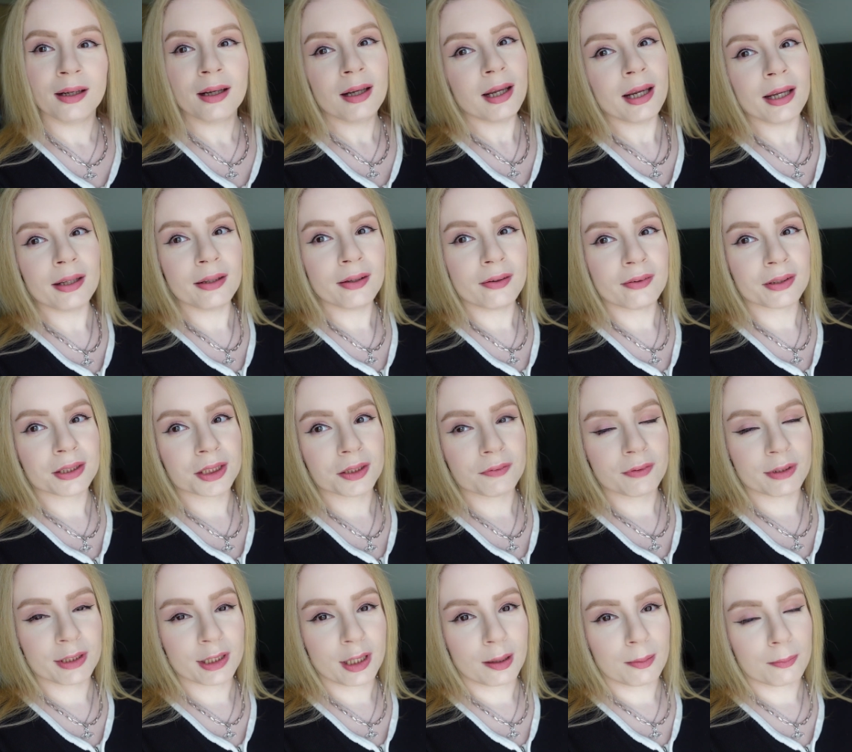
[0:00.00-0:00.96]
E noi ci
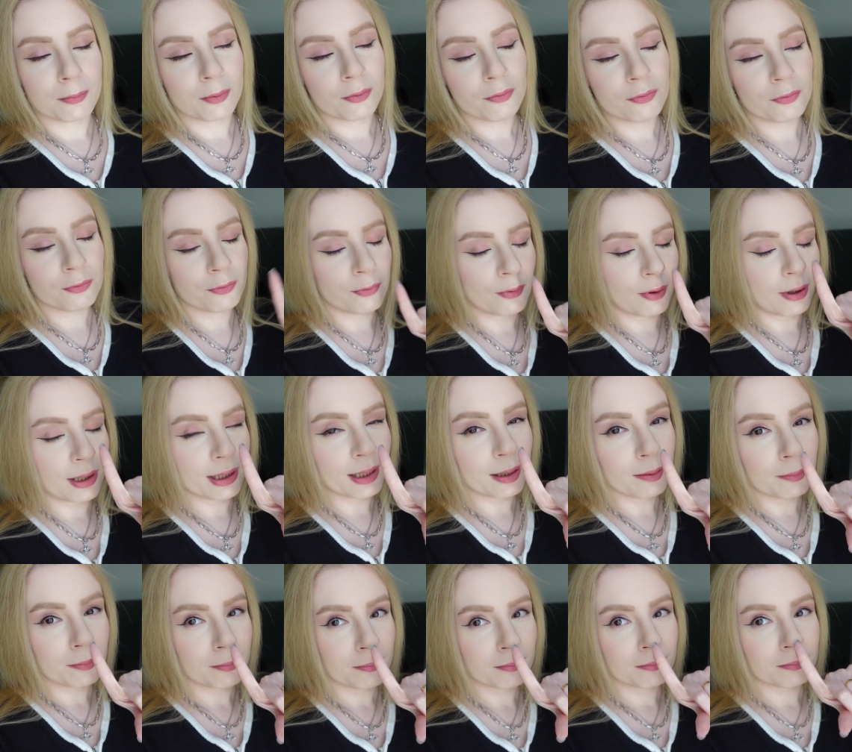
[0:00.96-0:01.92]
vediamo
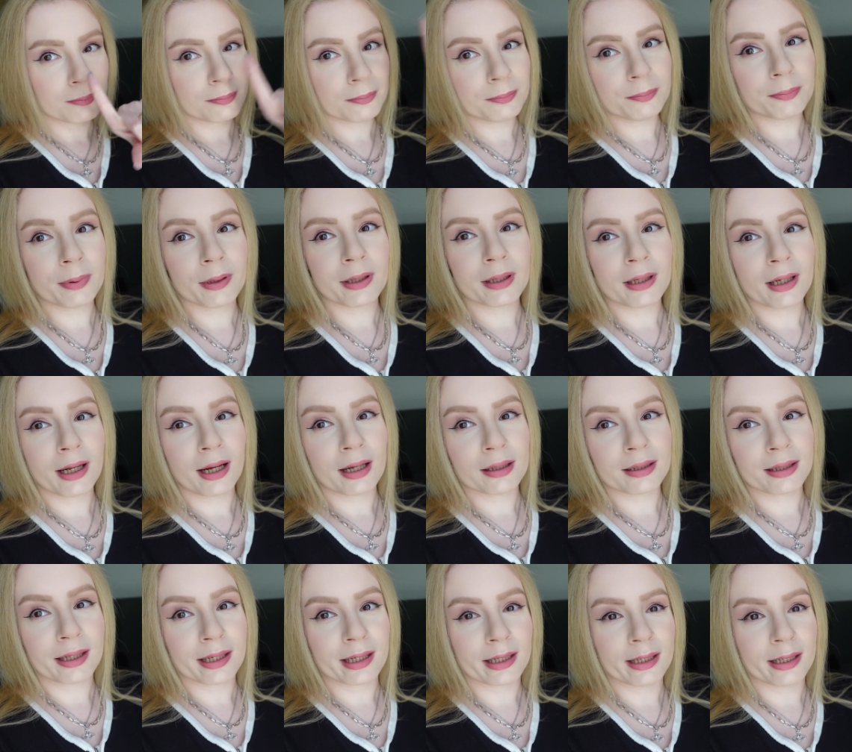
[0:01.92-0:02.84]
fuori per le altre